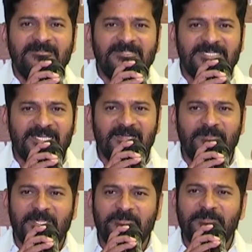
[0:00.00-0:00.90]
నిజంగా
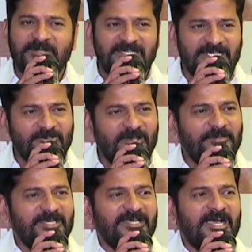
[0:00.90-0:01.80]
మనం ఈ
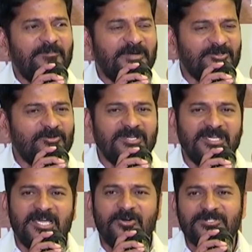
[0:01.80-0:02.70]
ప్రజాస్వామ్యాన్ని
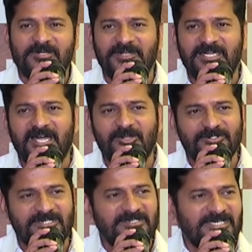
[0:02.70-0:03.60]
కాపాడుకోవడానికి అవసరమైన
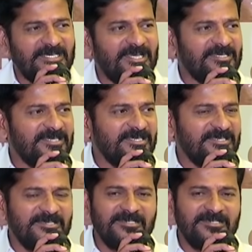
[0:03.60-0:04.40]
ఆలోచన చేయడానికి